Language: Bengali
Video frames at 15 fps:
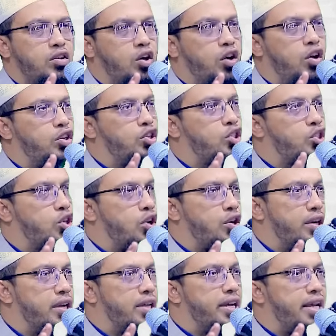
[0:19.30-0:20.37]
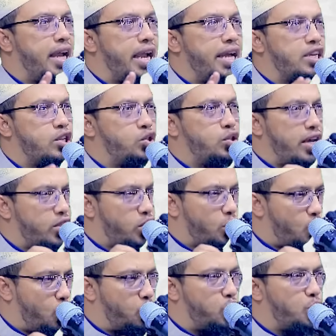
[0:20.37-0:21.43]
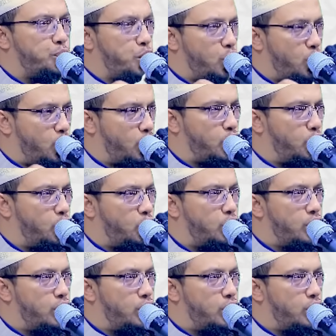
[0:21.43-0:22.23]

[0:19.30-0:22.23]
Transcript: খন সন এটা যদি এত গুরুত্বপূর্ণ হতো